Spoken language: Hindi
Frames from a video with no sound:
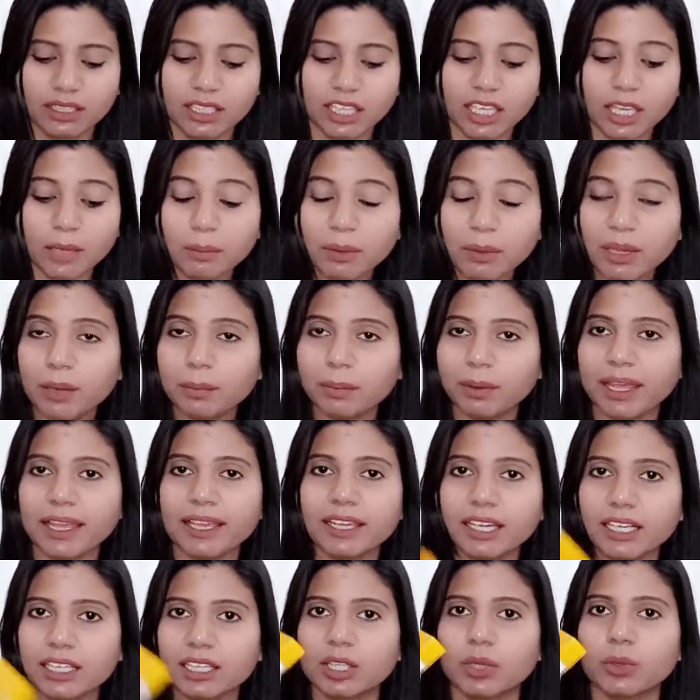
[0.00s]
ये भी अप्लाई
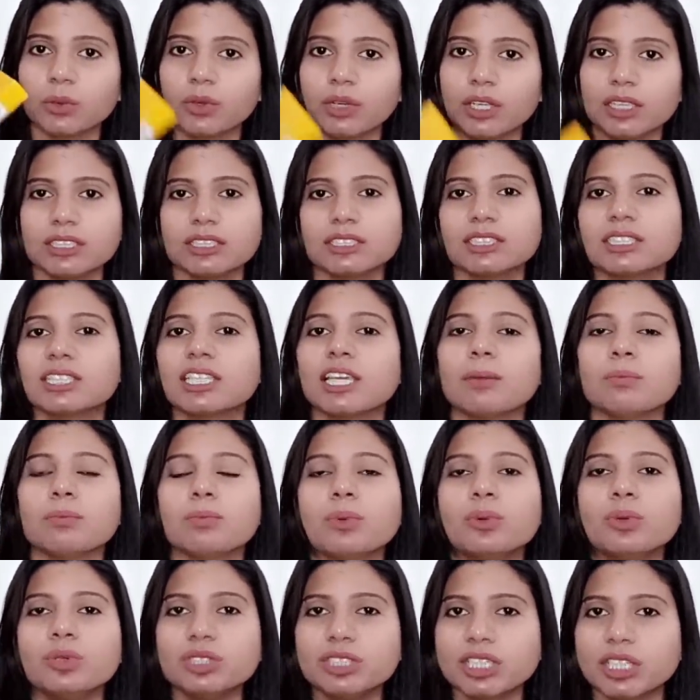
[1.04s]
करते हो ना जैसे कि आप
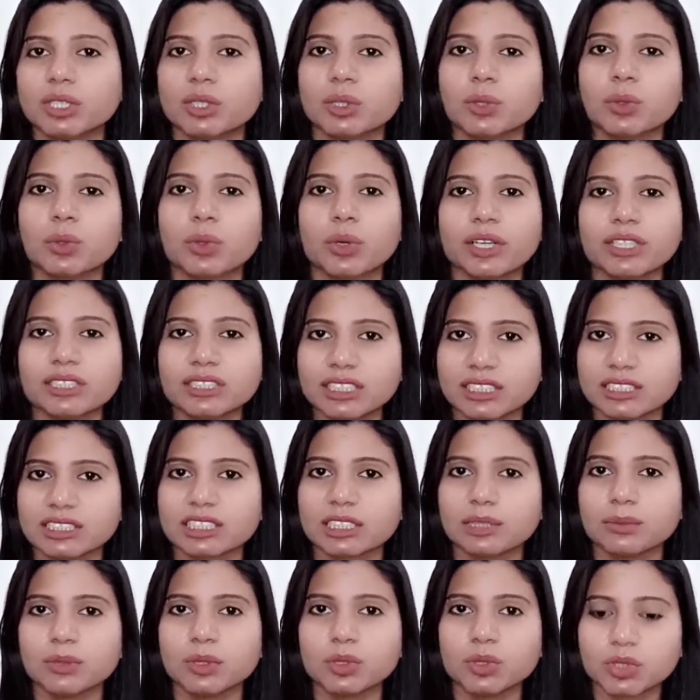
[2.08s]
भूल जाते हो कोई
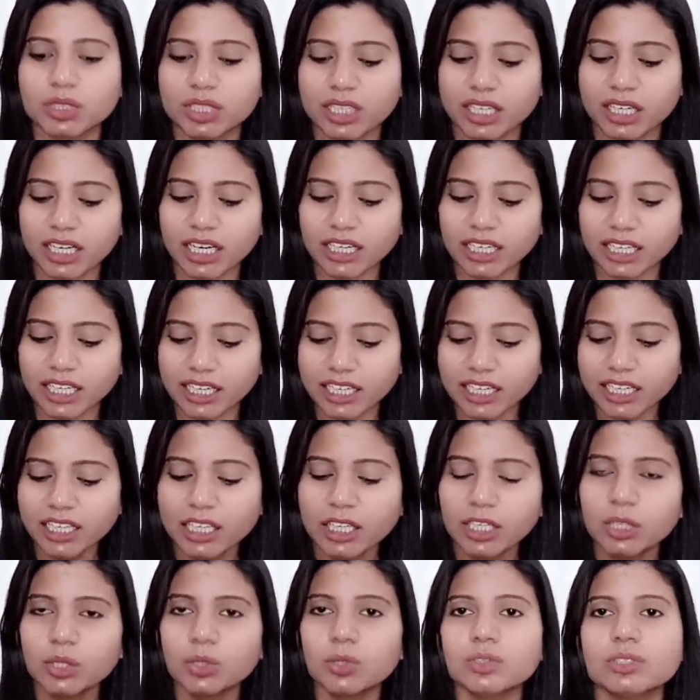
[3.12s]
सनस्क्रीन यूज करना डेली
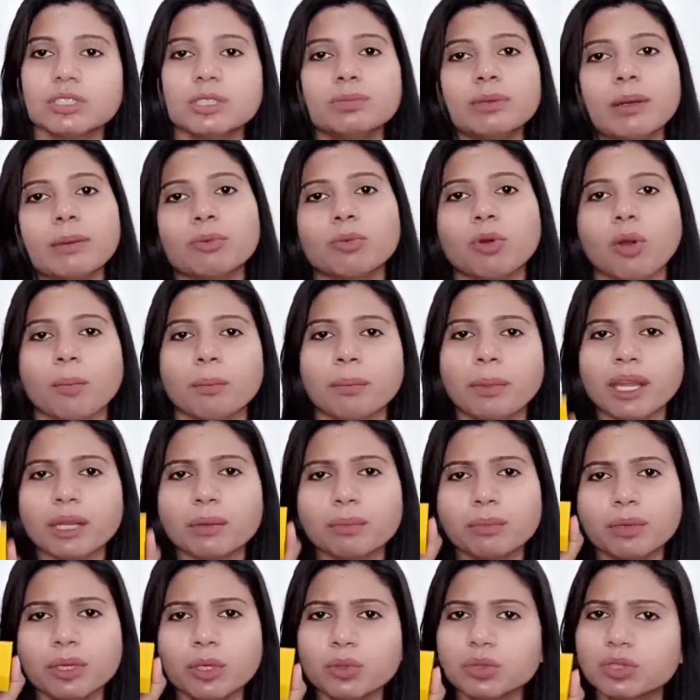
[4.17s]
तो सिर्फ आप
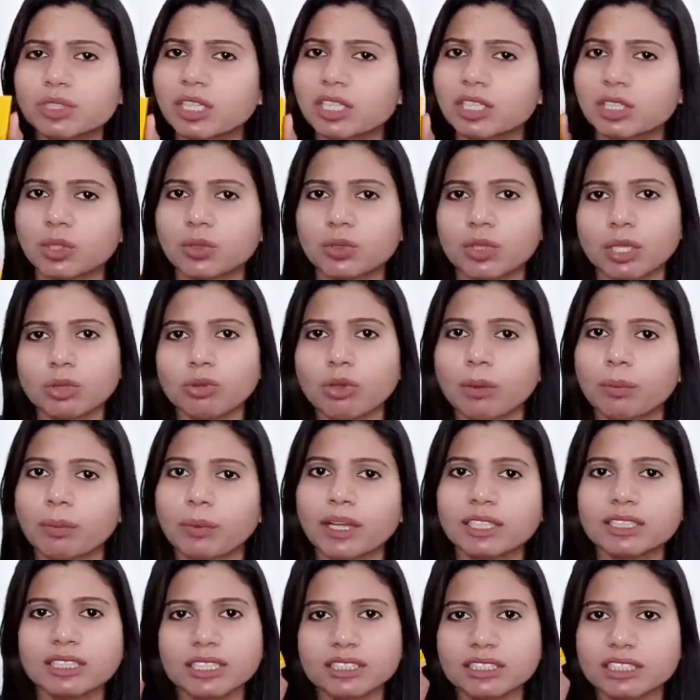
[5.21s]
कॉम्पैक्ट भी यूज करते हो ना तो
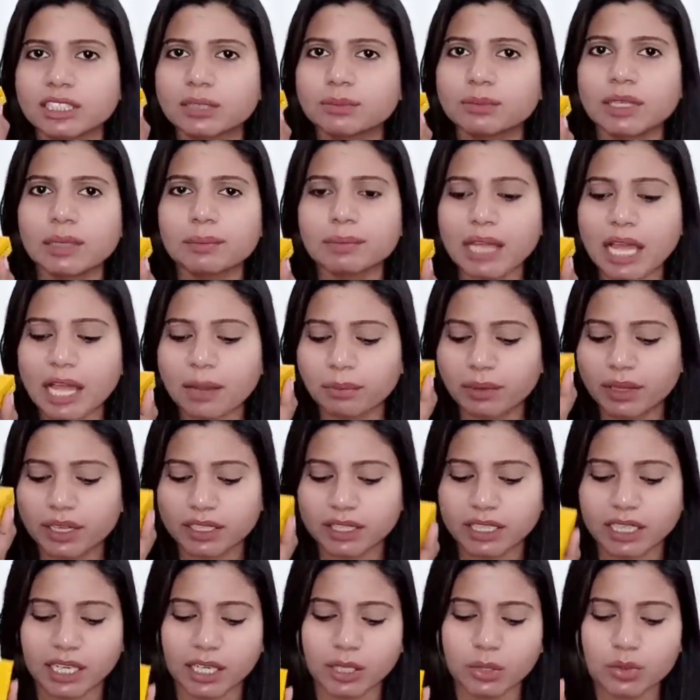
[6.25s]
आपका सनस्क्रीन का काम
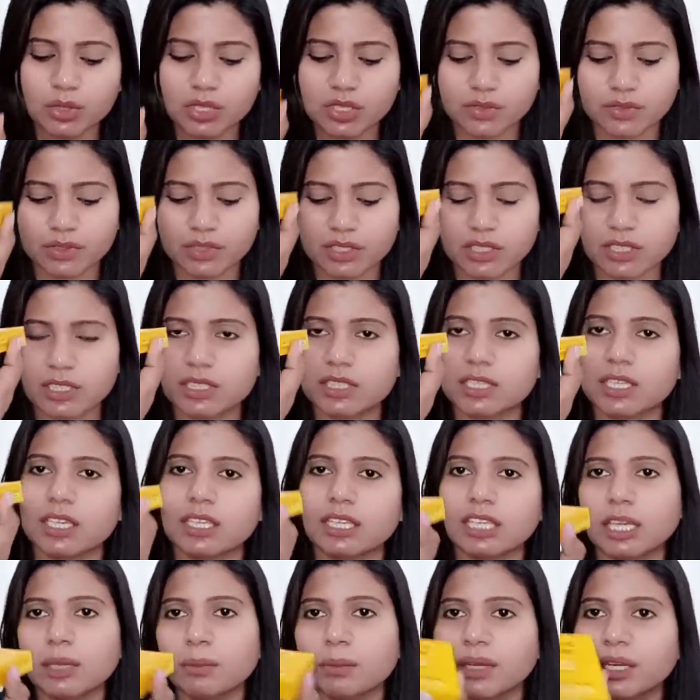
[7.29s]
करता है तो इसी वजह से
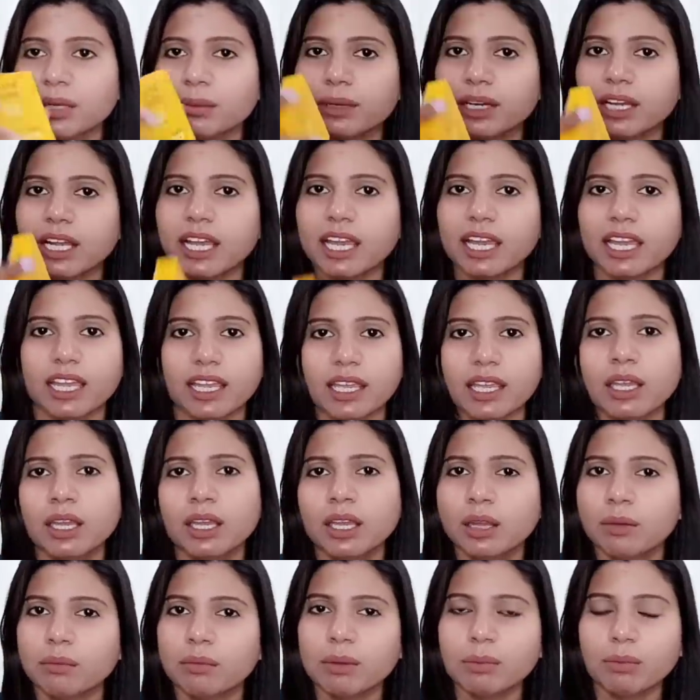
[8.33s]
ये मैंने मंगाया है
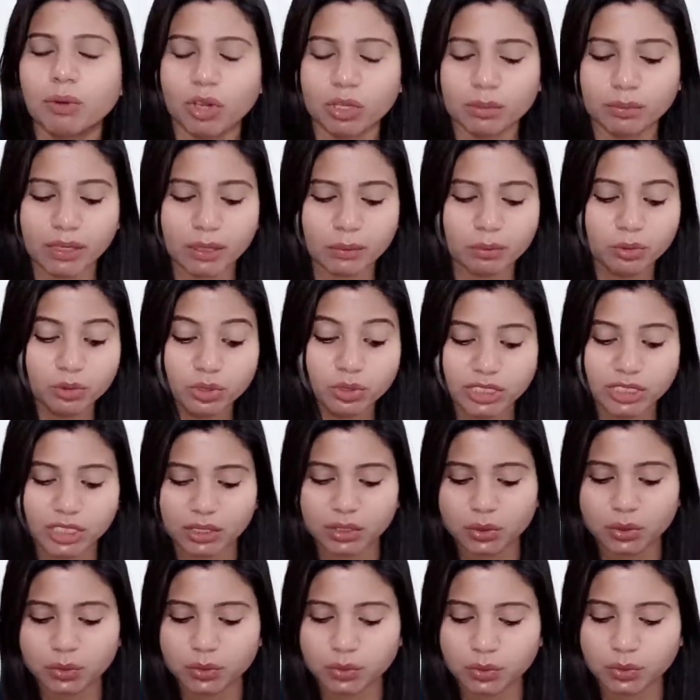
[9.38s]
मैं बहुत बार भूल
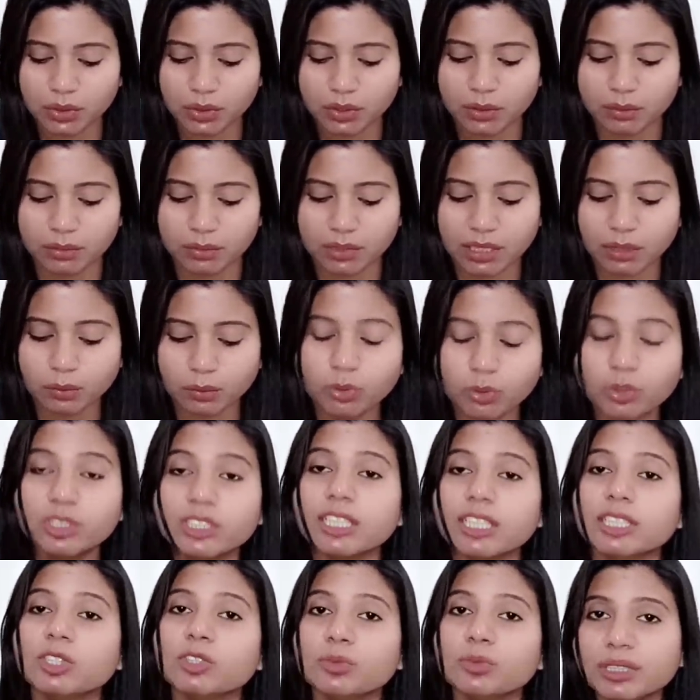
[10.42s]
जाती हूँ मतलब भूल
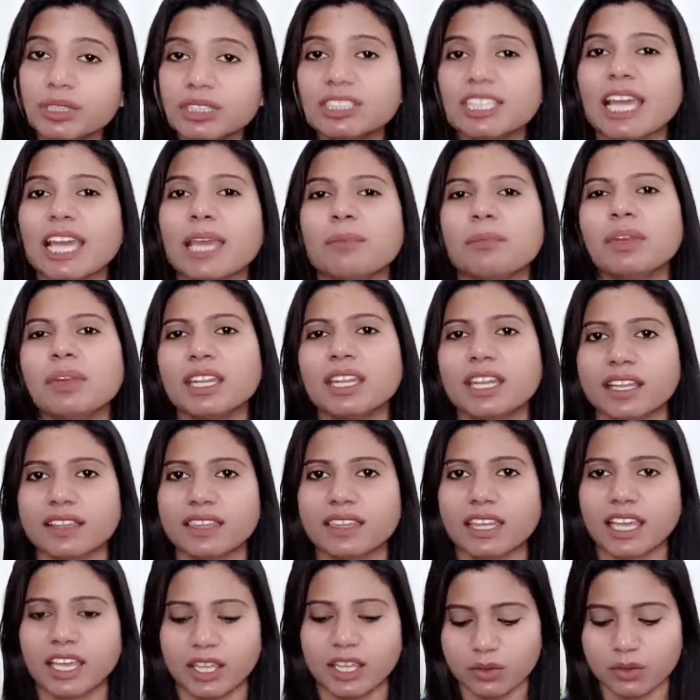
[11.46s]
जाती हूँ मीन्स टाइम नहीं
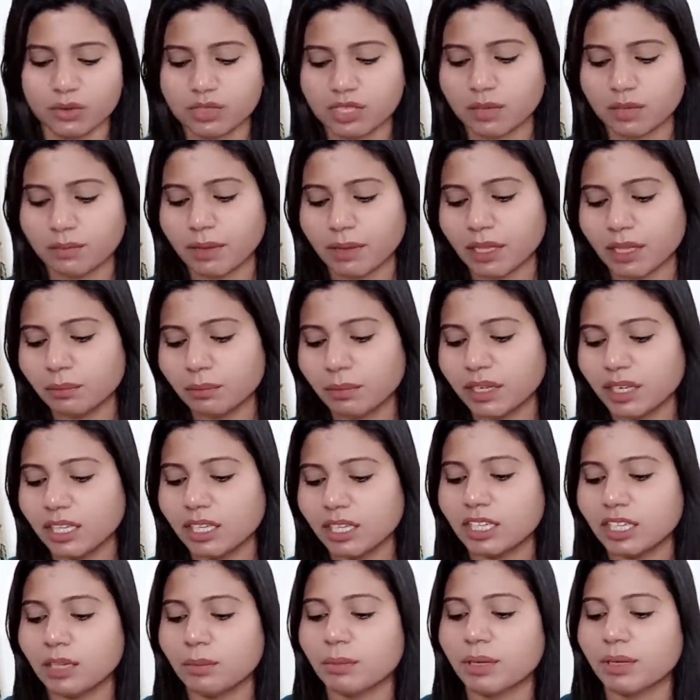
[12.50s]
रहता है उसके बाद मैंने
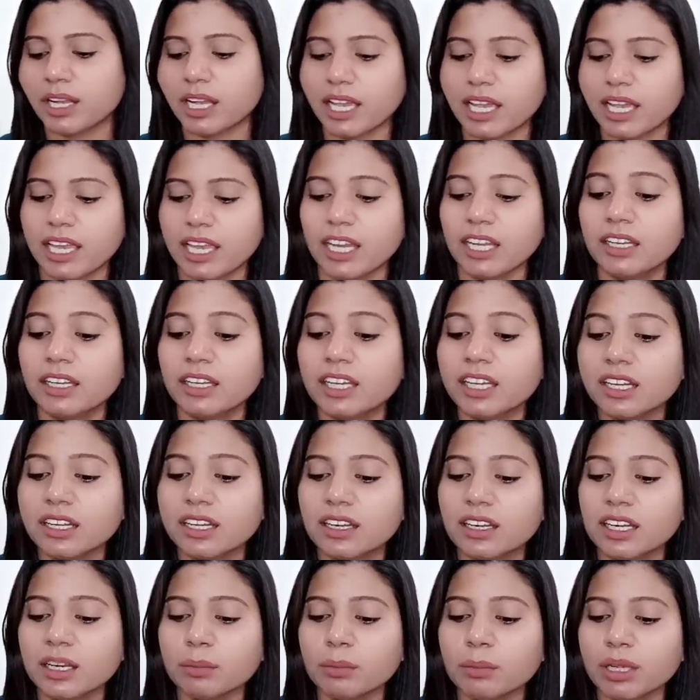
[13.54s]
ये मंगाया है
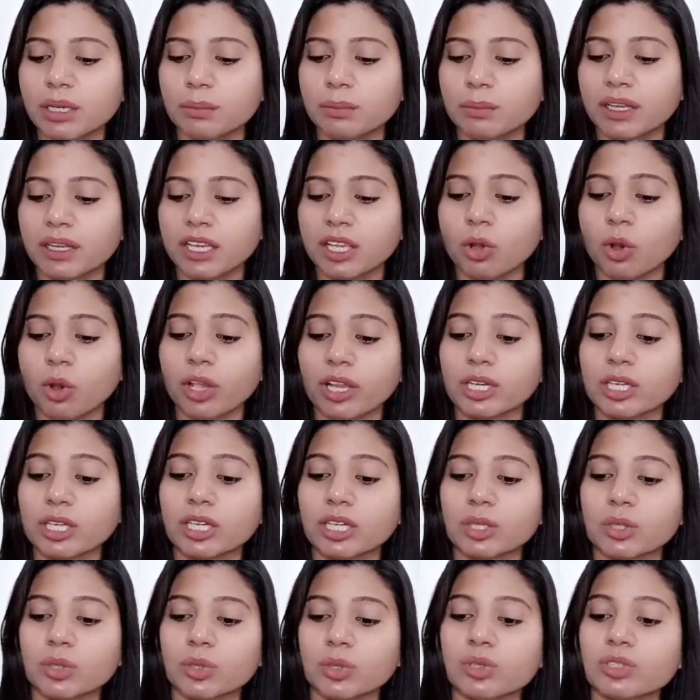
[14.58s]
टीटरी मलबरी ऑयल
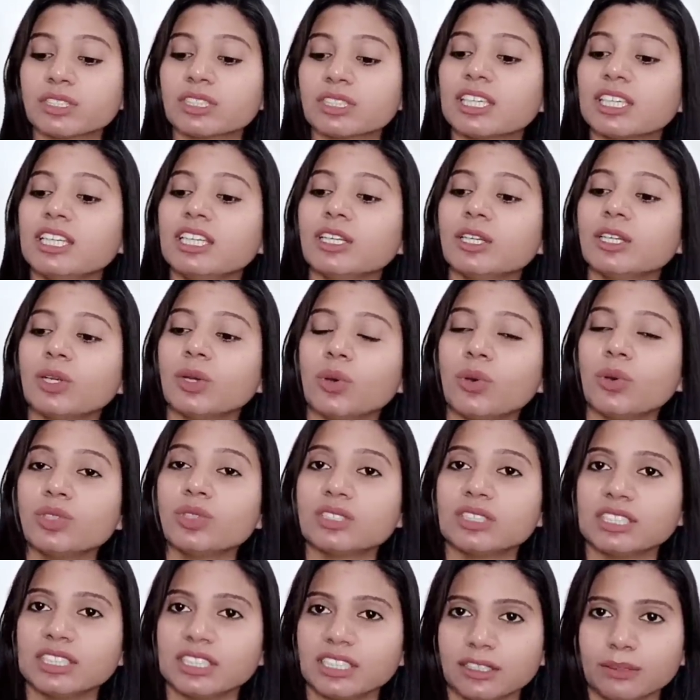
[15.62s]
कंट्रोल स्किन ग्लो
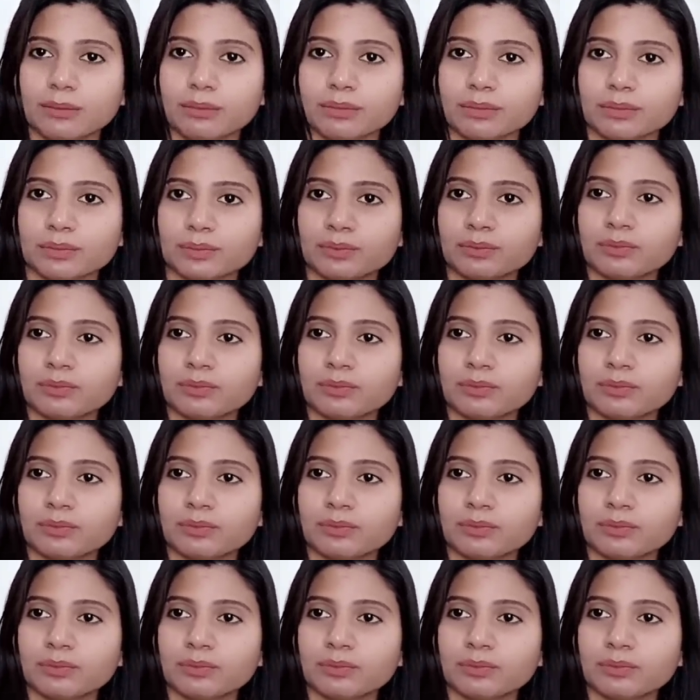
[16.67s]
सीरम